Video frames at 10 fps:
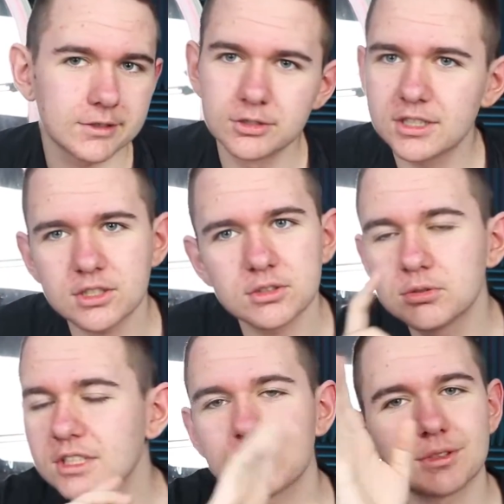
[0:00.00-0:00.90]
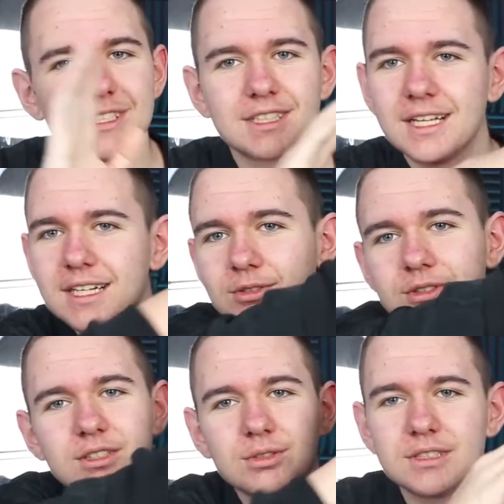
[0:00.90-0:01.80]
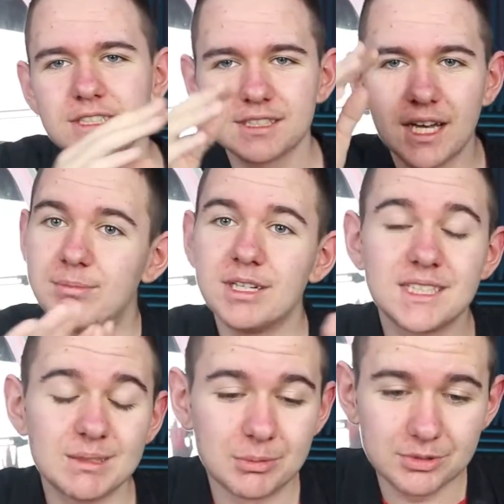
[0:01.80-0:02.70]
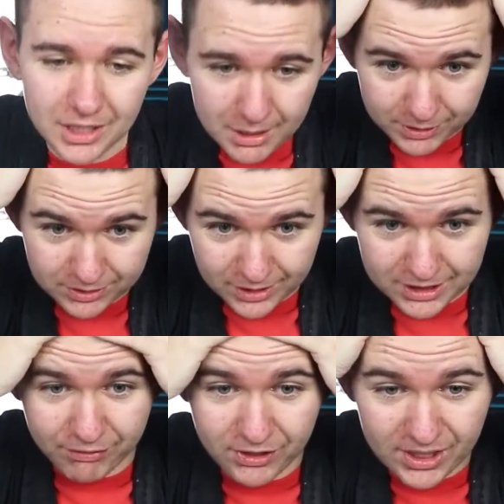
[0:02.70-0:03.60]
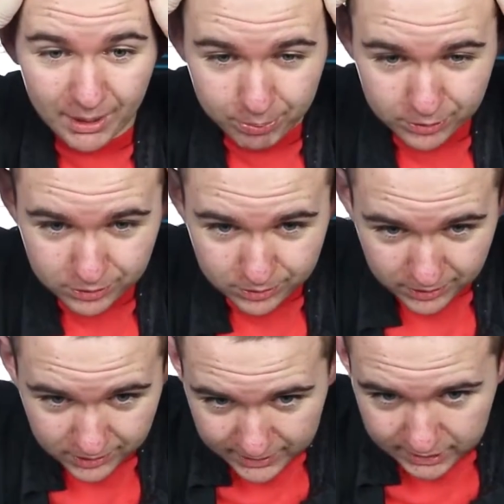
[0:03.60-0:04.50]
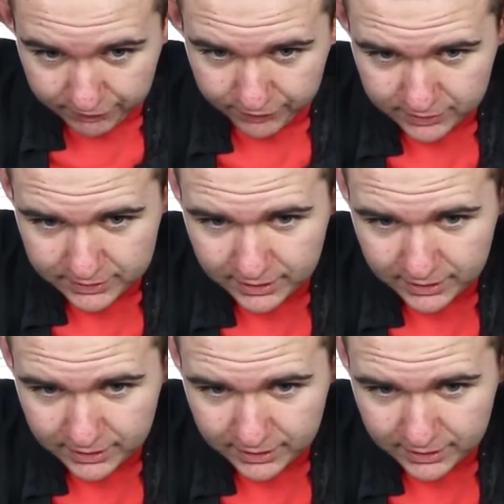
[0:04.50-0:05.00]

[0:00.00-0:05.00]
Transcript: Notez, sur 10 les gars, notez sur 10 un maximum de likes parce que là j'ai fait n'importe quoi. Hein. J'ai fait une